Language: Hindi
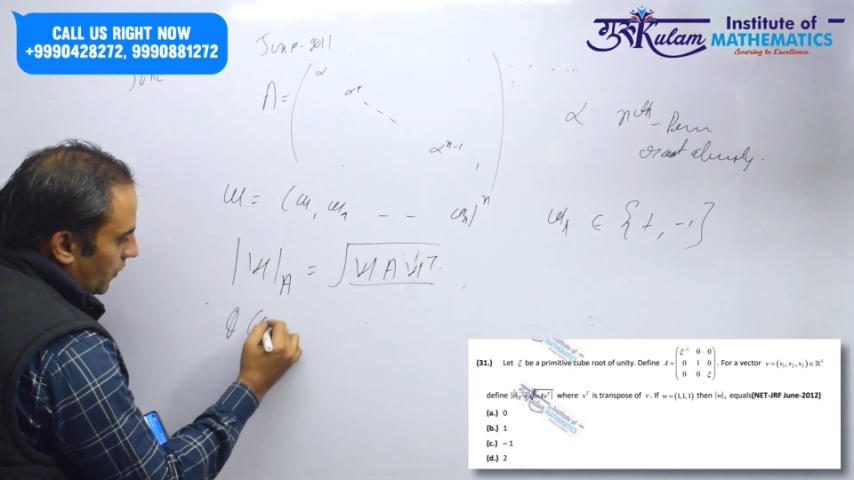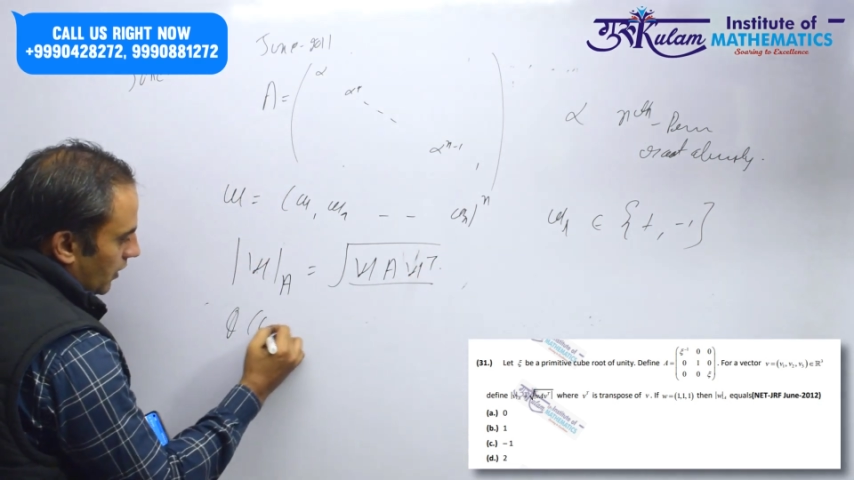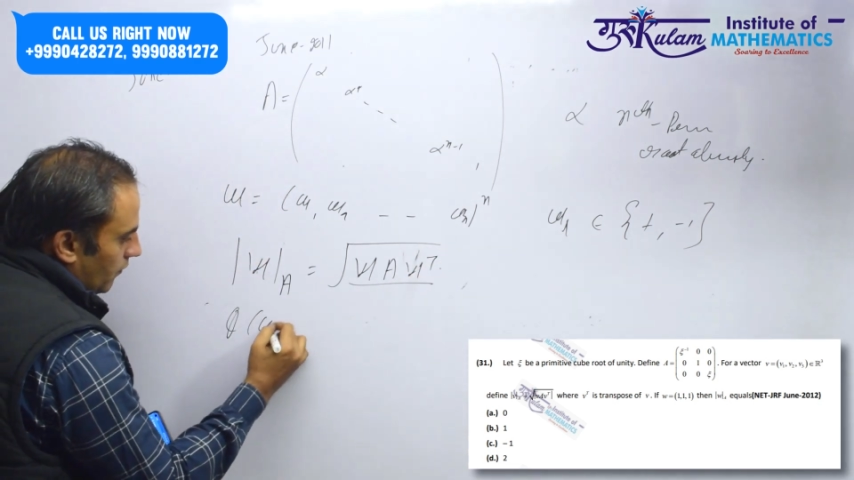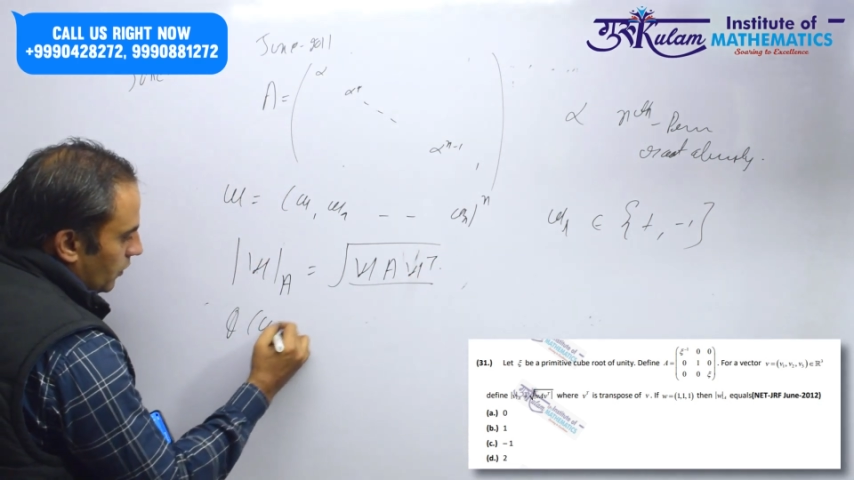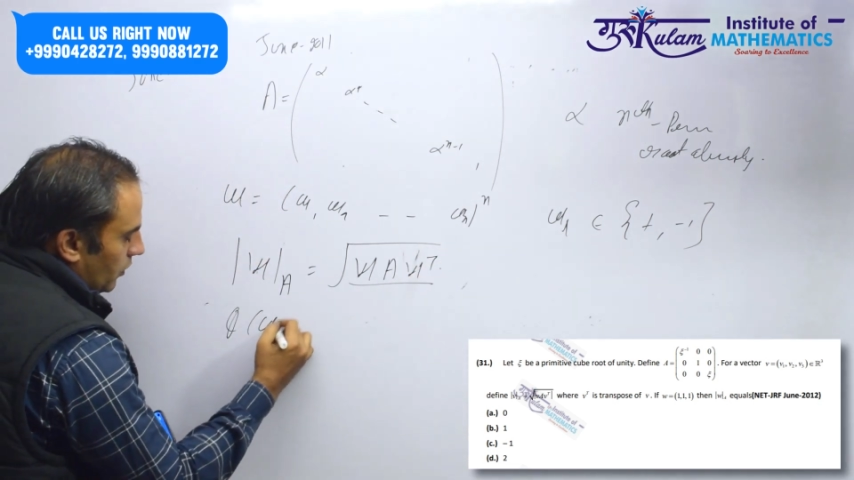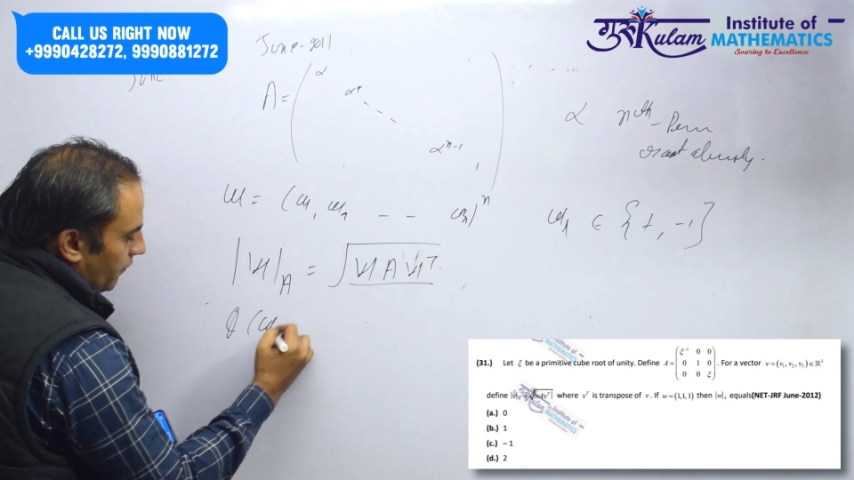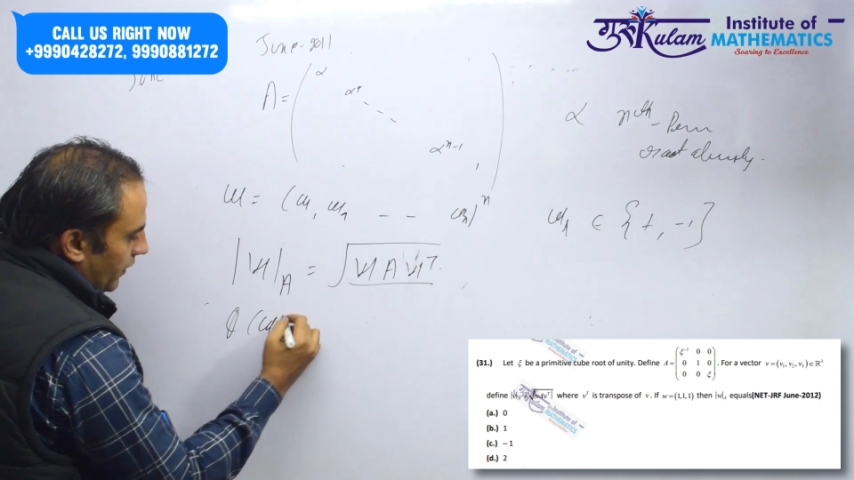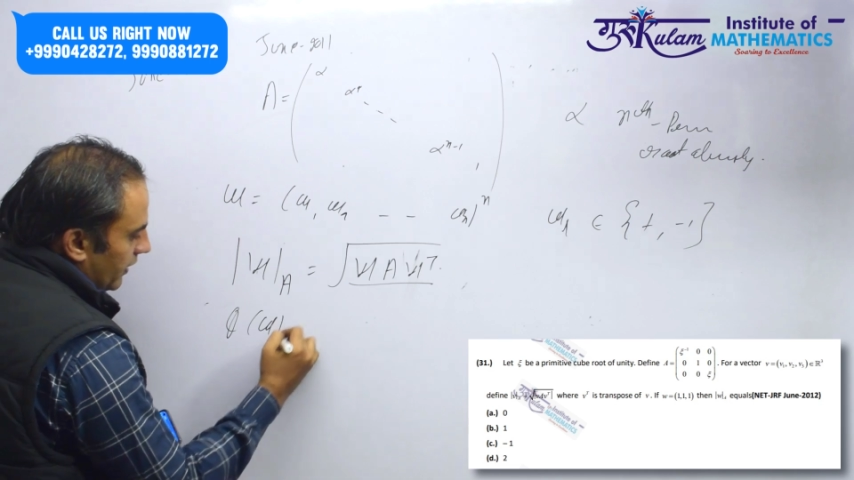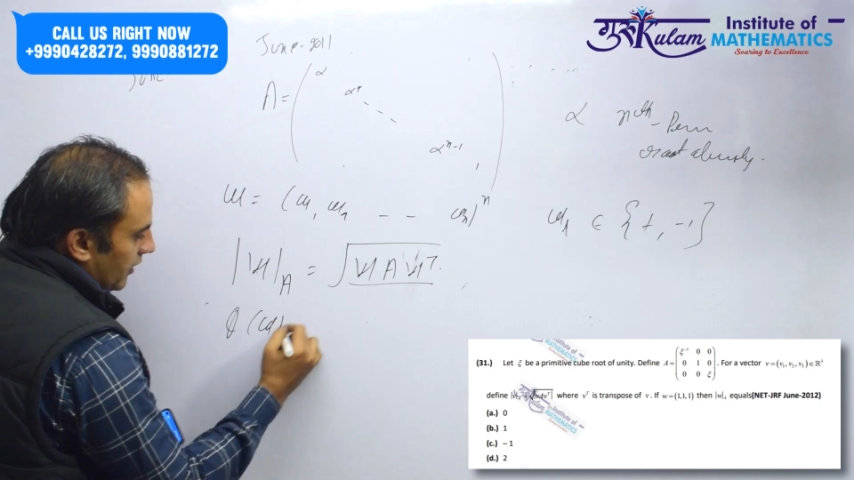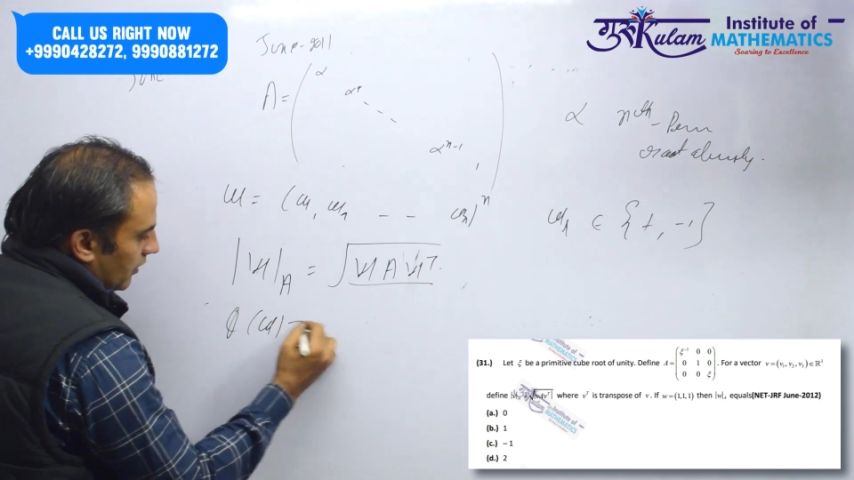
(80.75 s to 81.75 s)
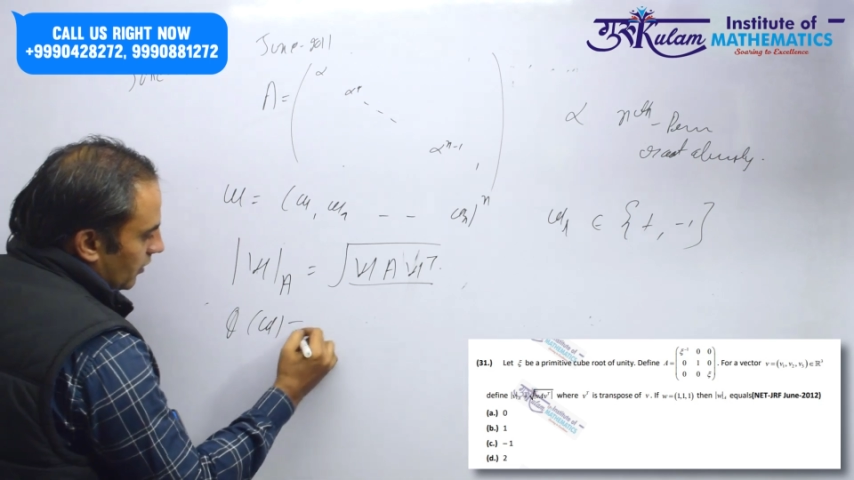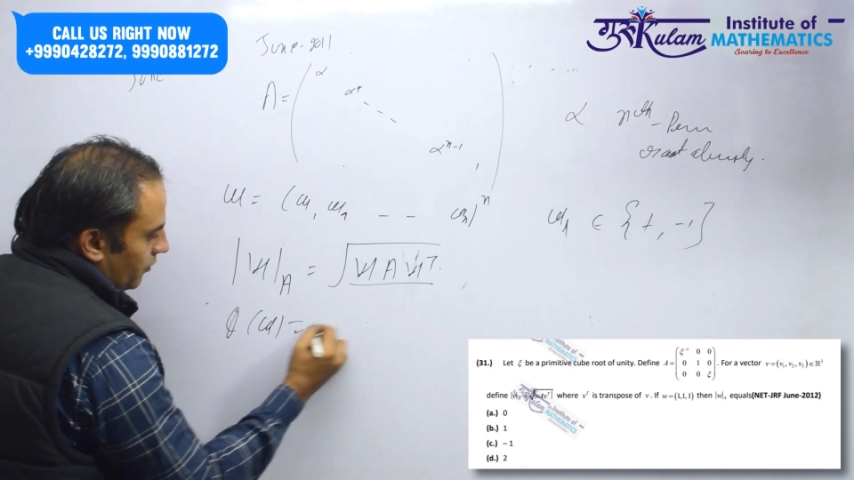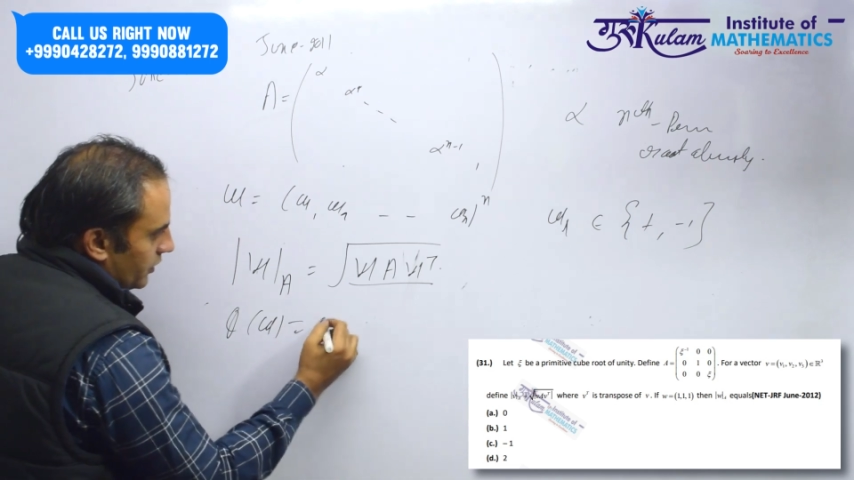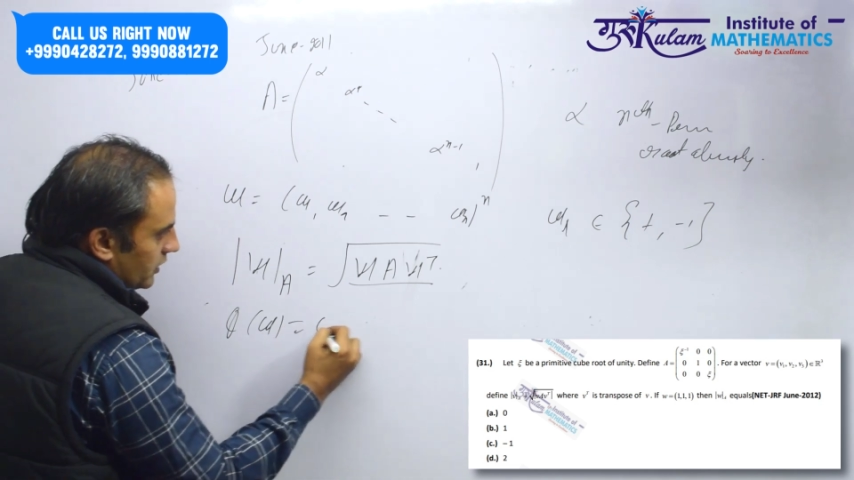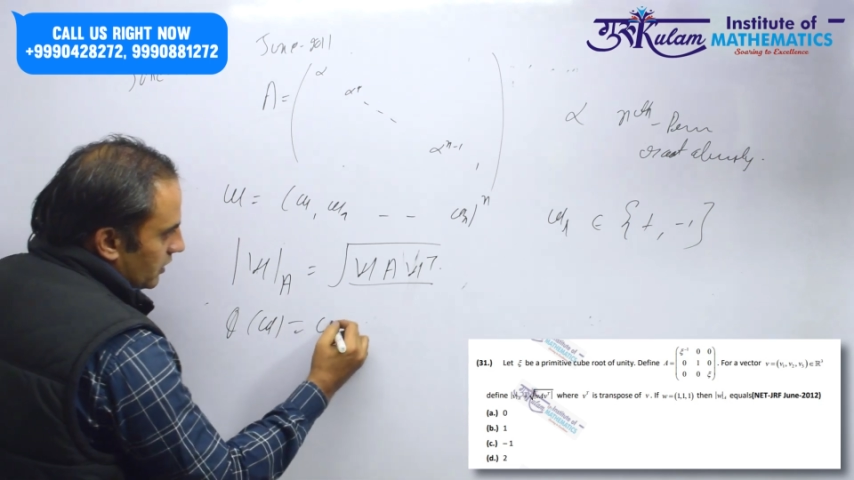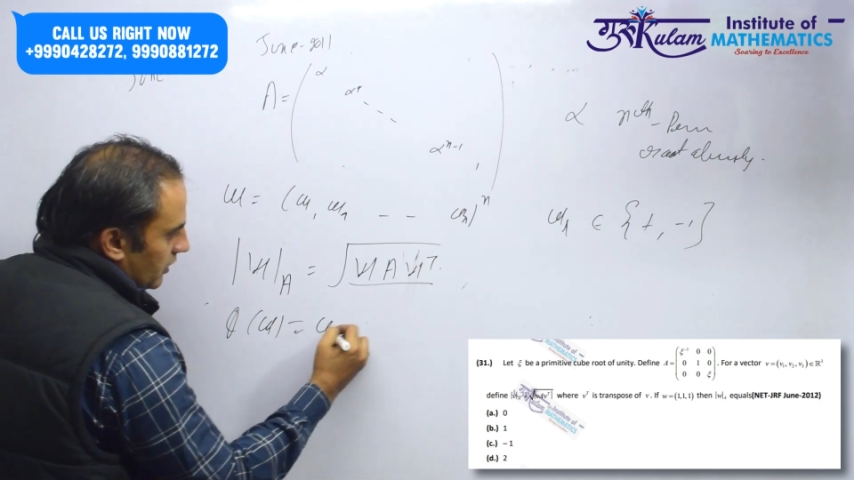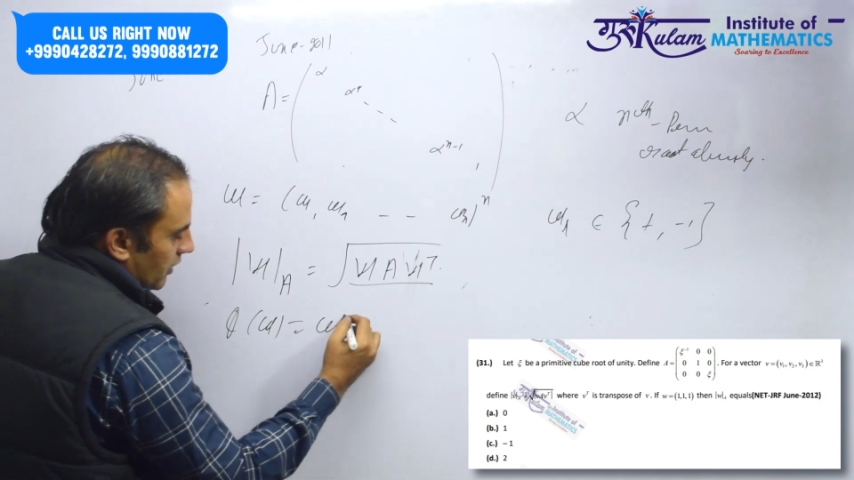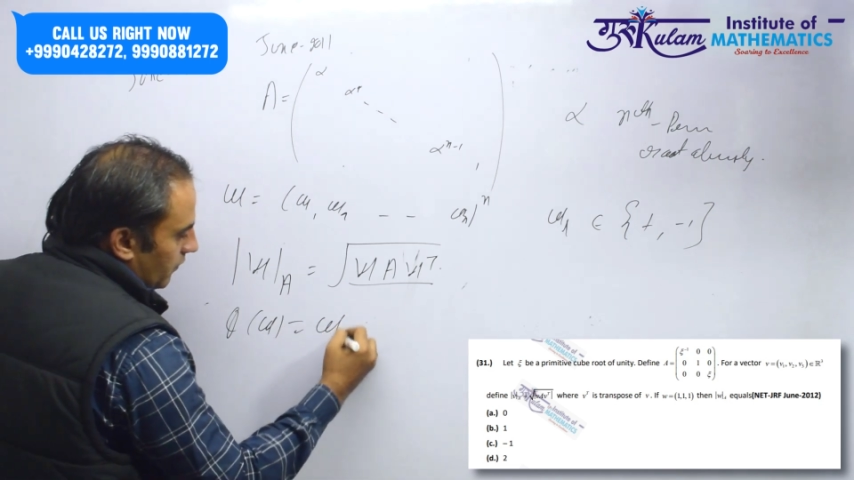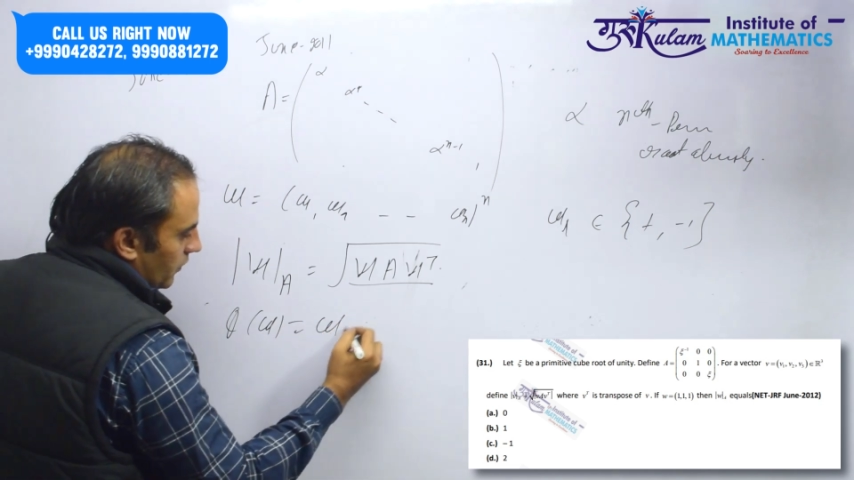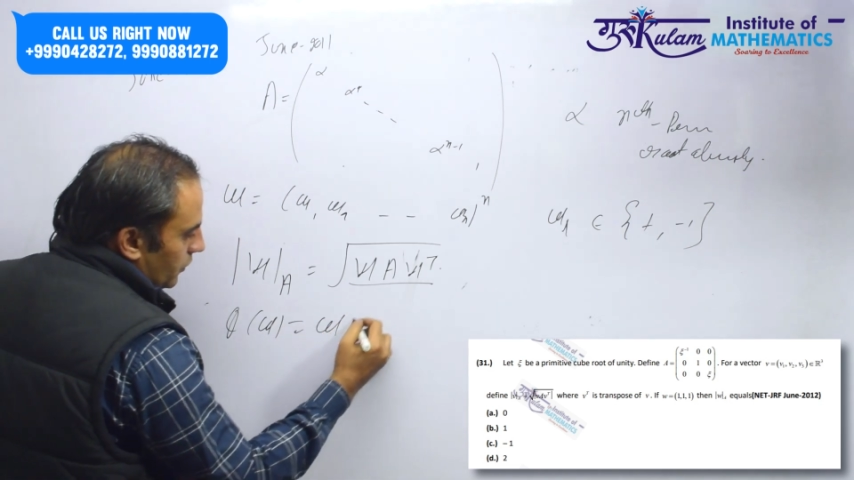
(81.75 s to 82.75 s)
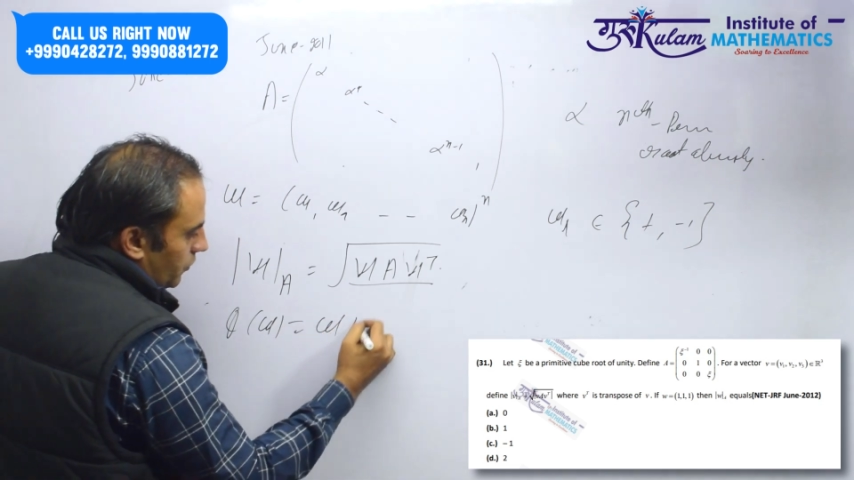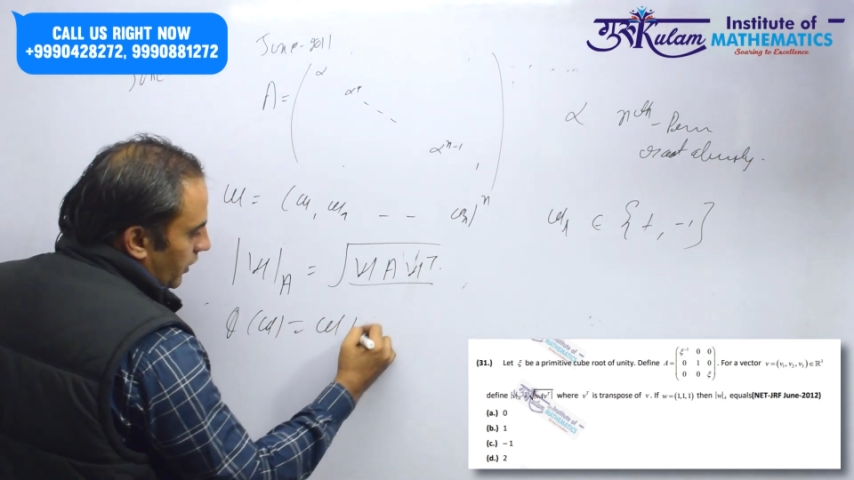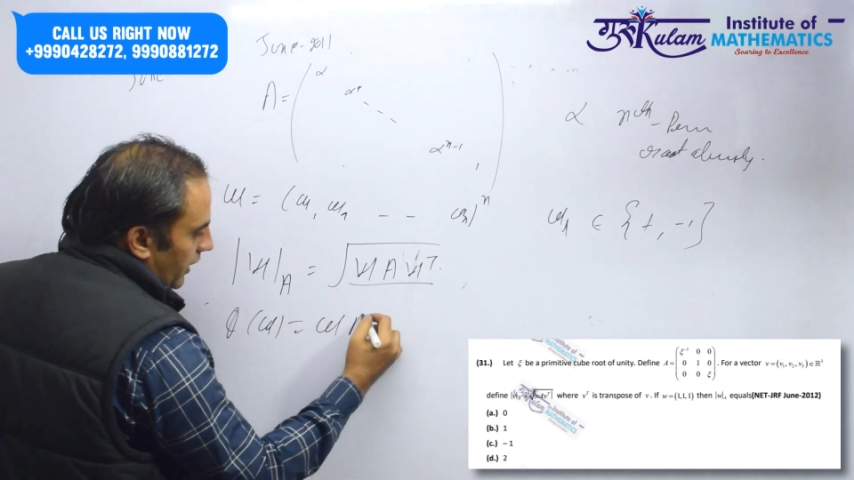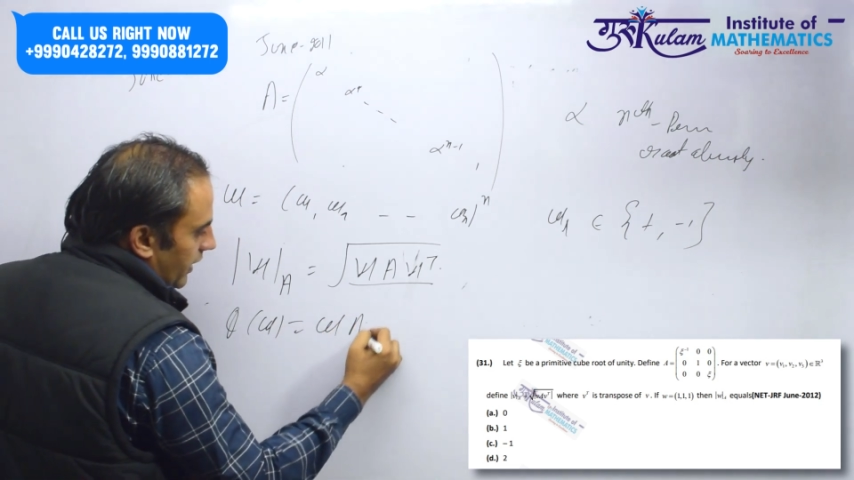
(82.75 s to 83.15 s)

डब्ल्यू डिफाइन करता हूं विच इज डब्ल्यू